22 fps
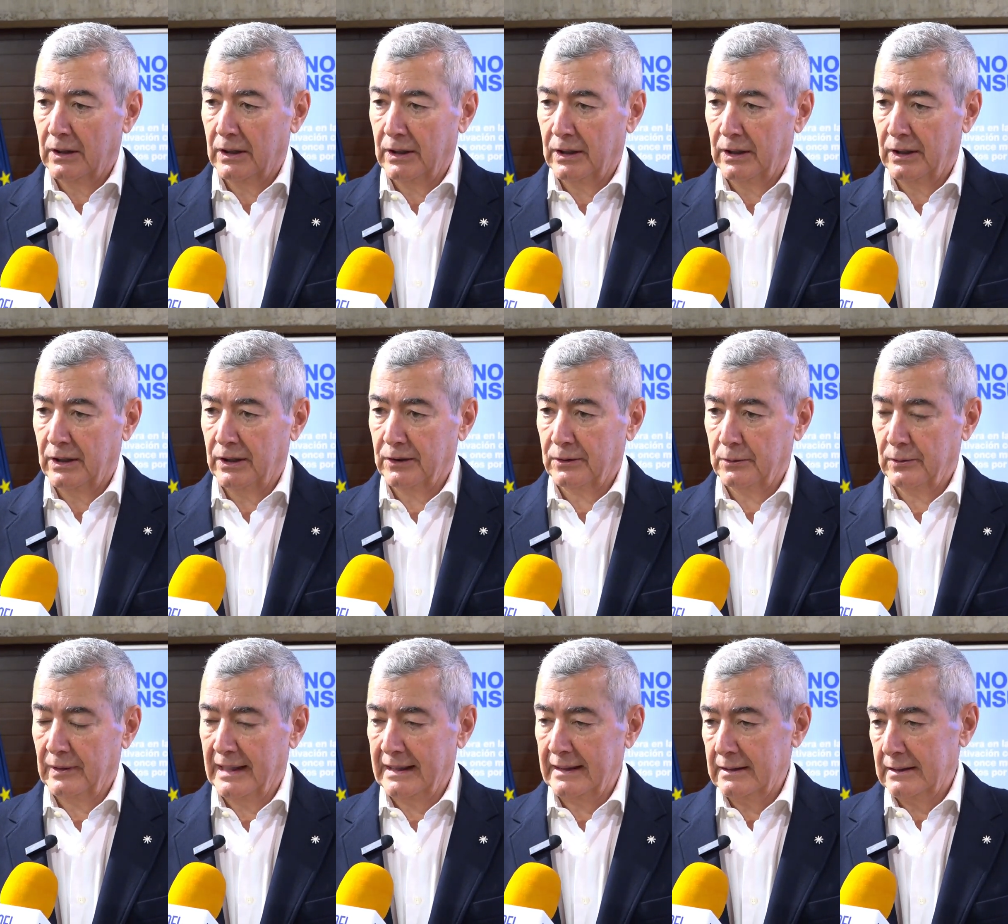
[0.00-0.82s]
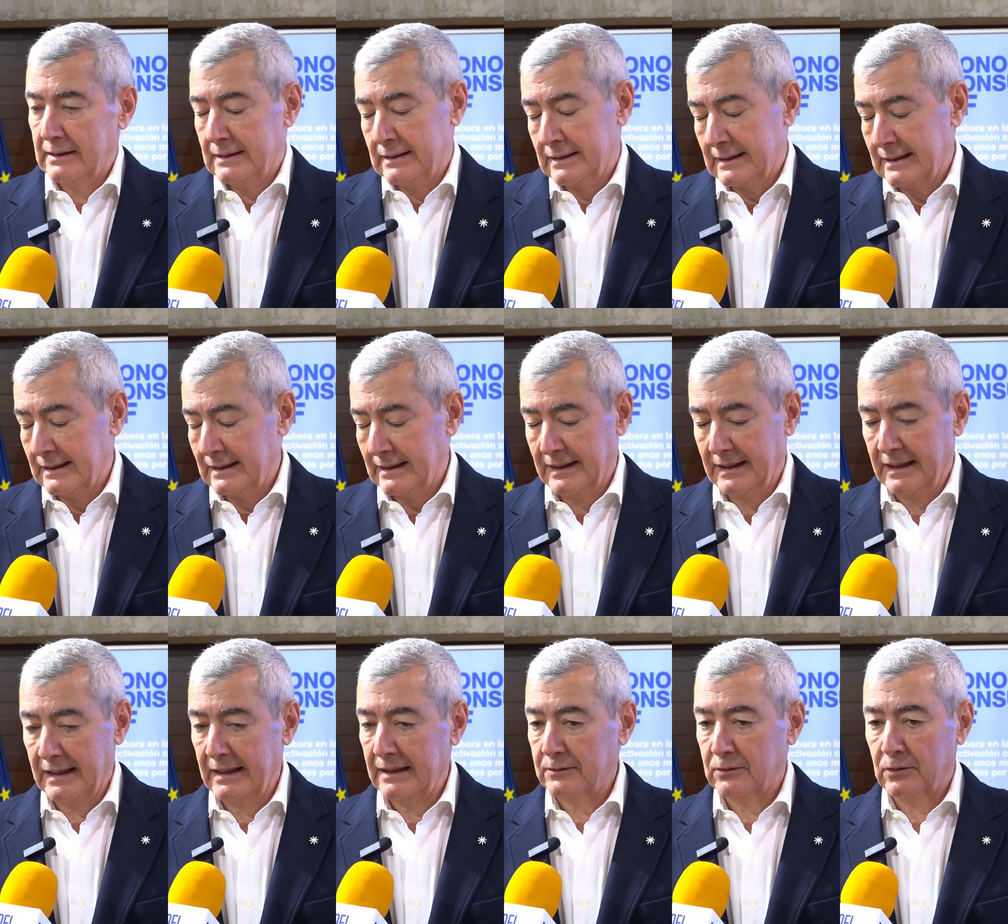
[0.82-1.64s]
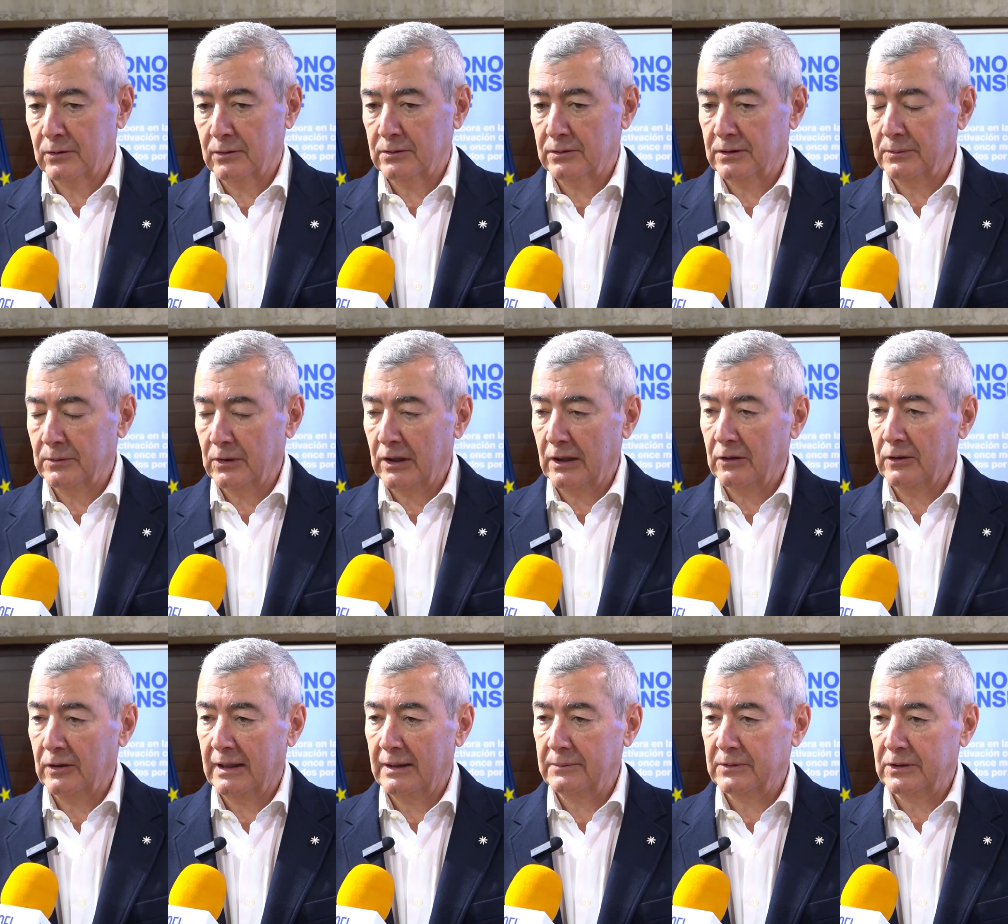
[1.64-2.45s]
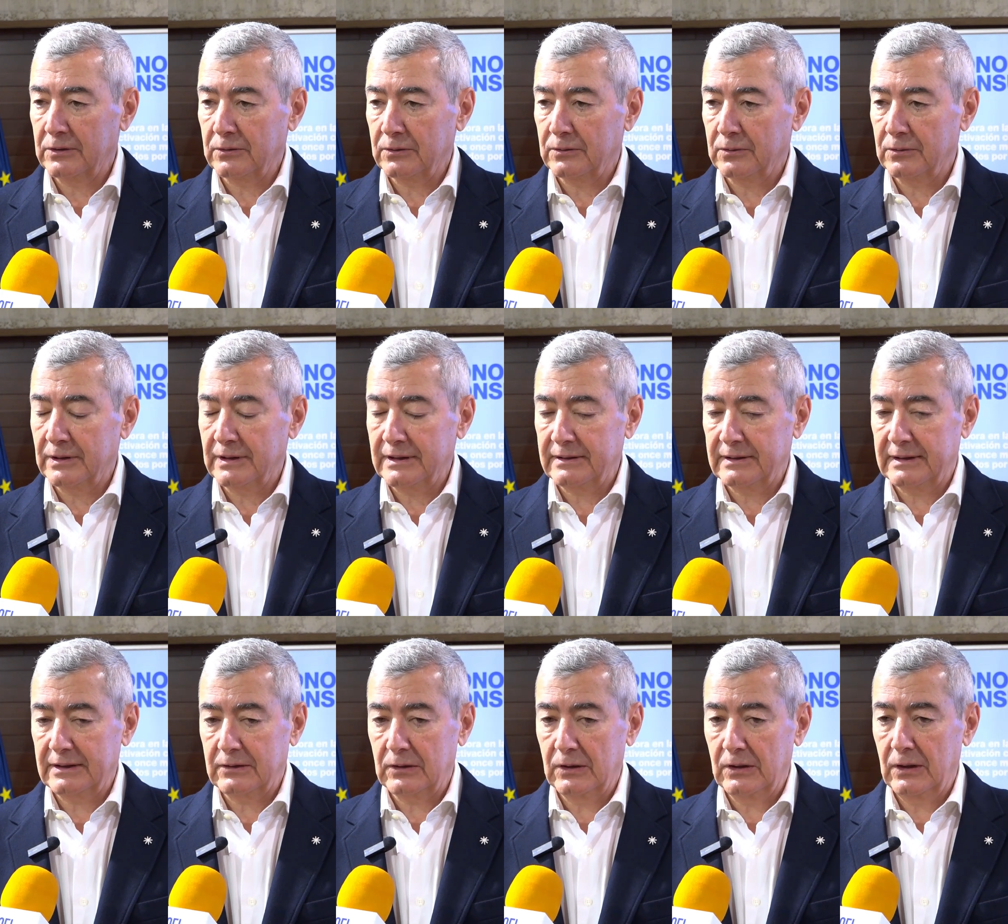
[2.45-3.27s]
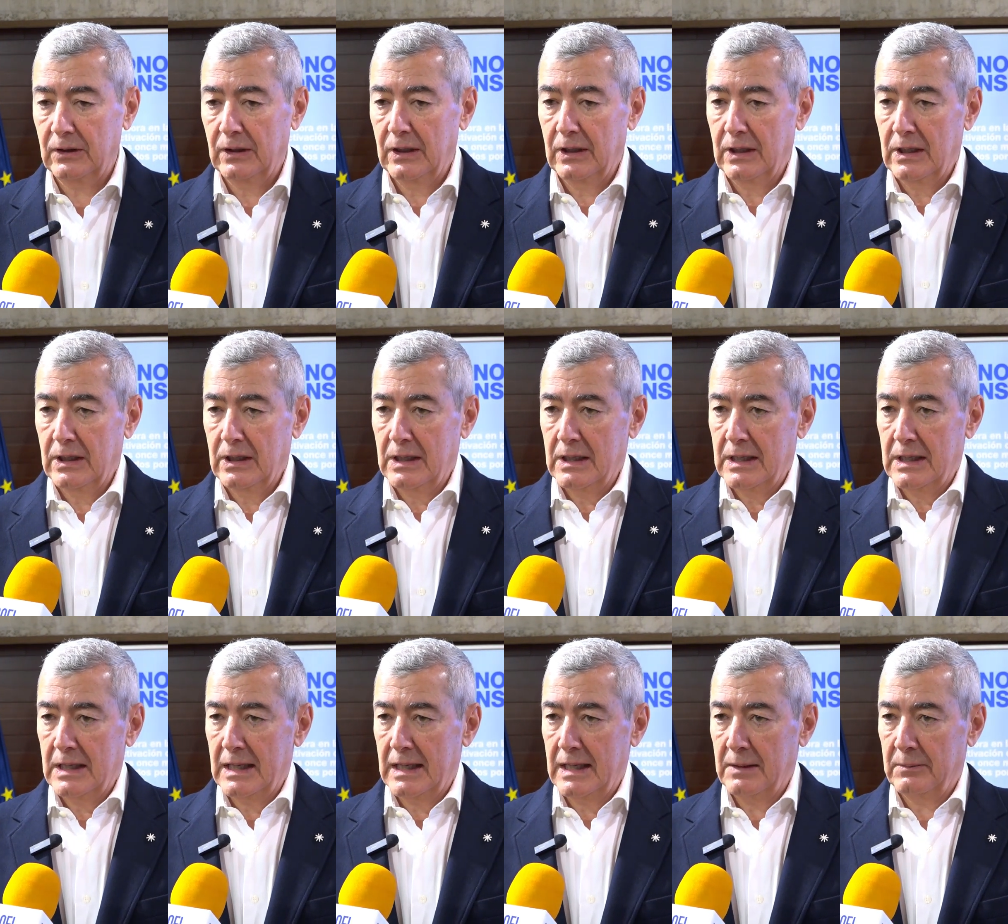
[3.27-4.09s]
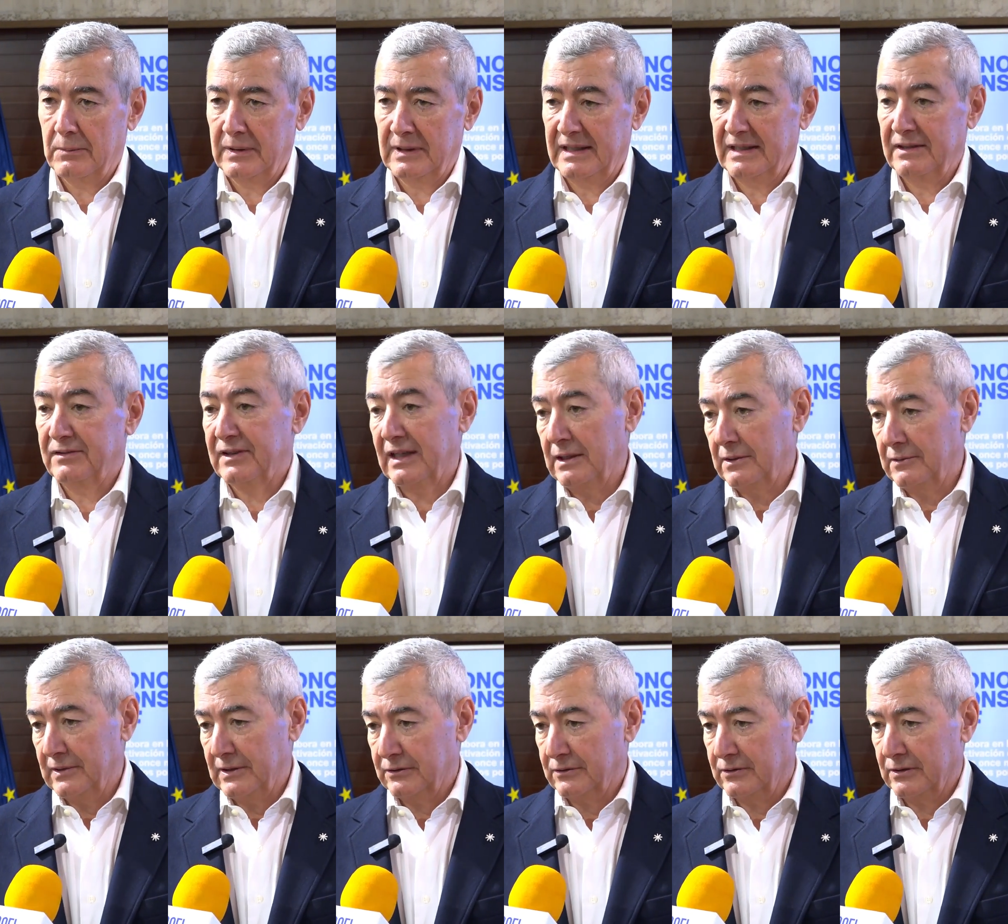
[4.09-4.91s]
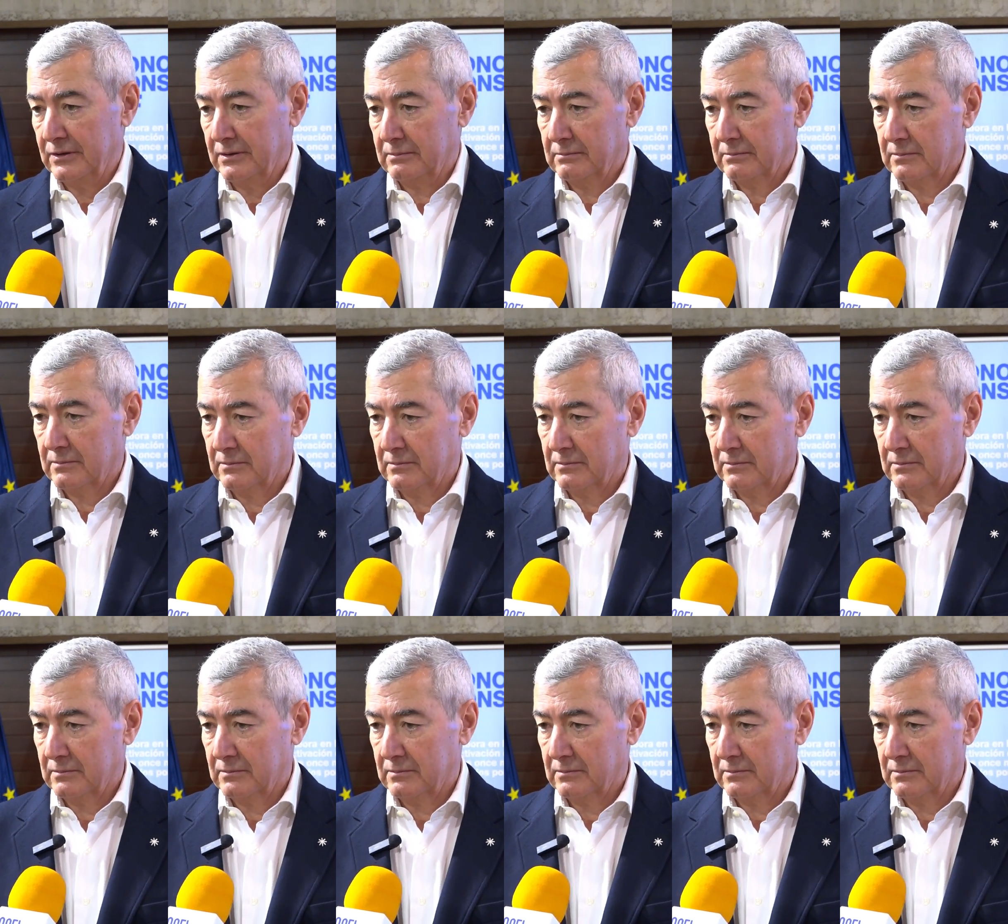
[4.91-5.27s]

eh, rural, en general todo tipo de alojamiento turístico em, y servicios.